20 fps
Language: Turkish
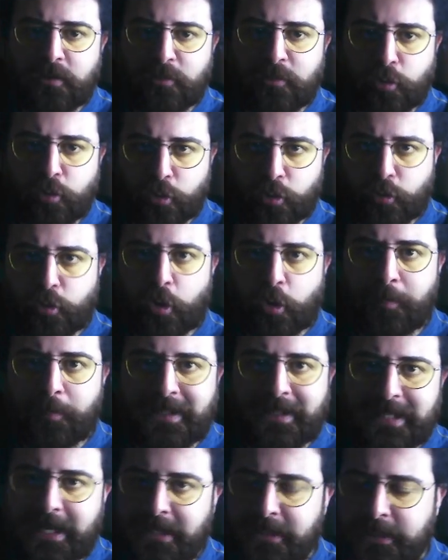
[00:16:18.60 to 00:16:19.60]
Türk sol
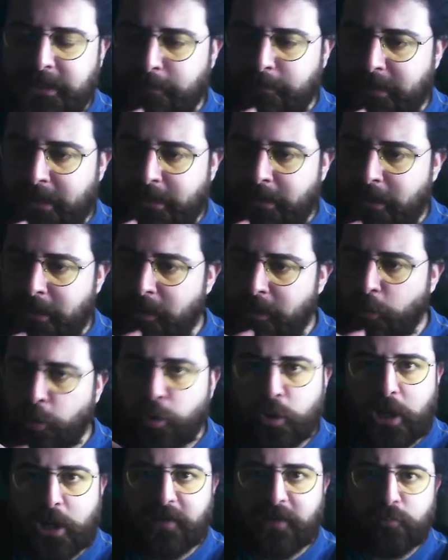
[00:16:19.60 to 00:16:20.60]
bekler kimler?
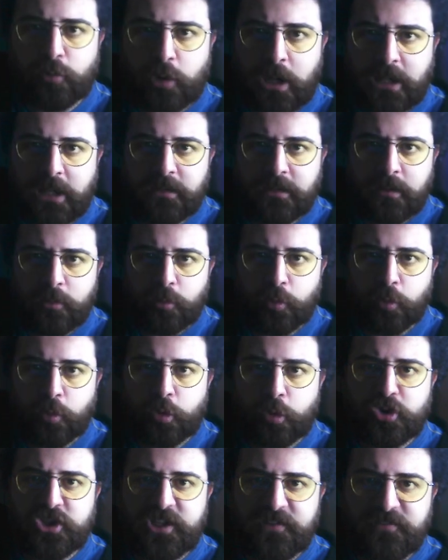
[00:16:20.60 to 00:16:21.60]
Güray Vural,
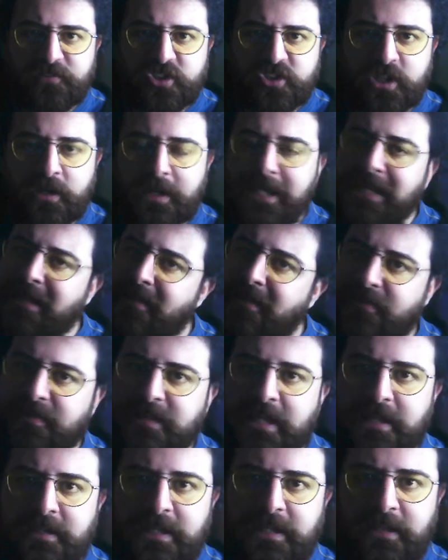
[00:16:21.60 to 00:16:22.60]
Uğur Çiftçi
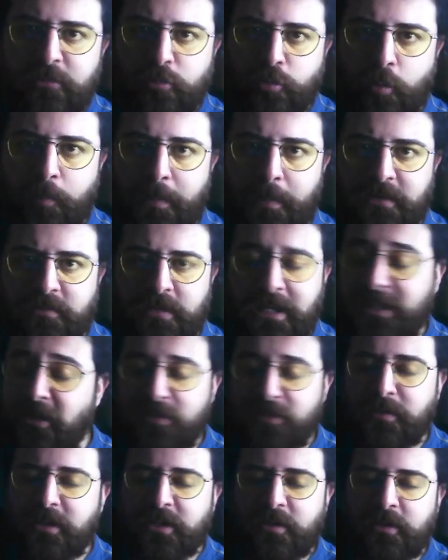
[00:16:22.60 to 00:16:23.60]
ikisinden de iyi stoper. E,
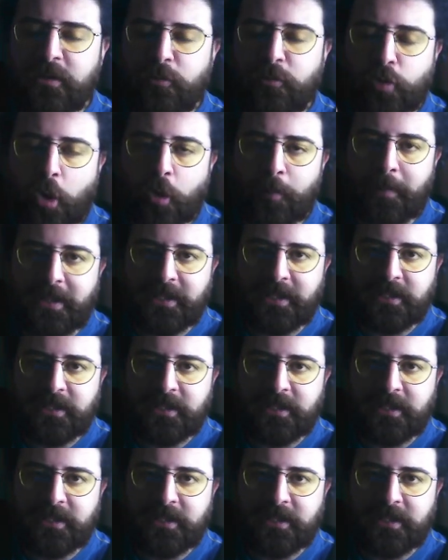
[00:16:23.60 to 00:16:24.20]
e, sol bek.